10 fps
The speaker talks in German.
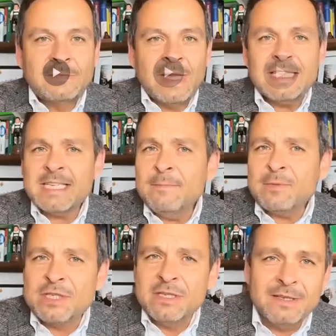Es
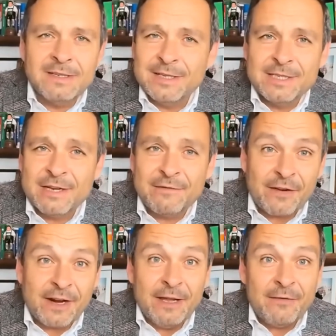gibt sie, diese
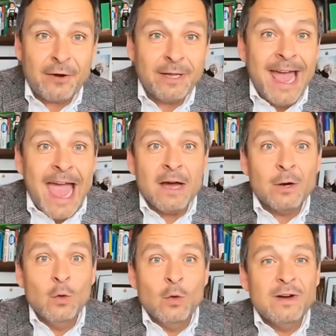Friede, Freude,
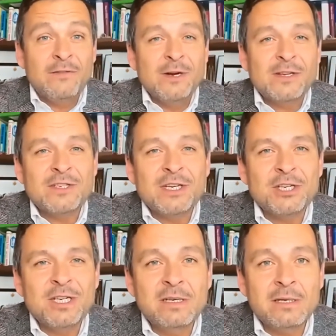Eierkuchen
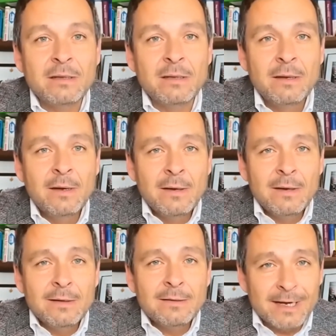Erfolgsgeschichten
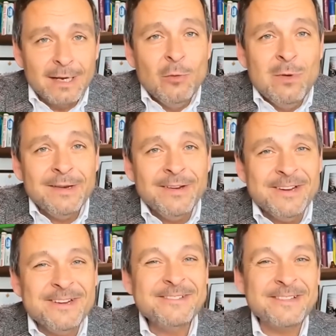der gelungenen
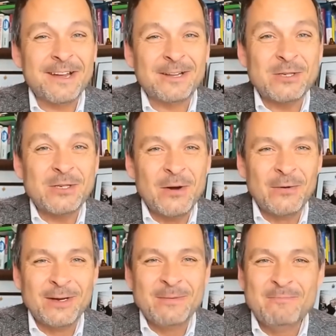
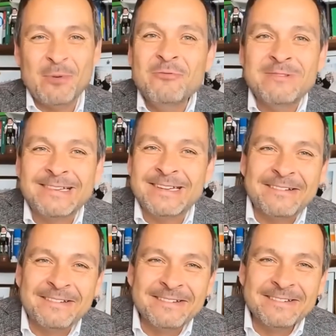Integration in
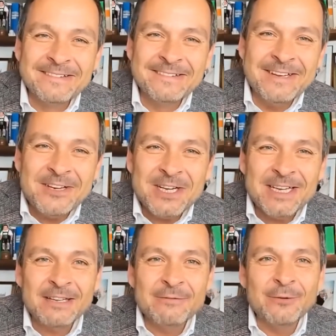Puntland. Die
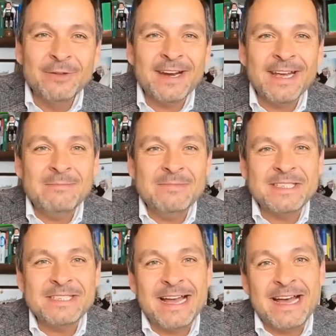Geschichte von Rem
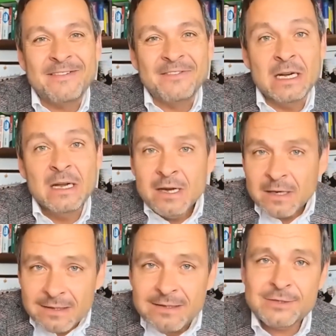Savil
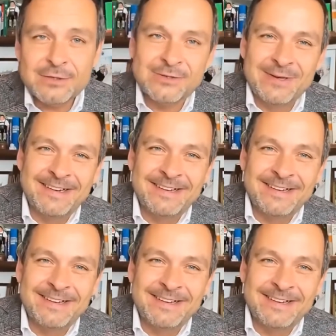ist so eine.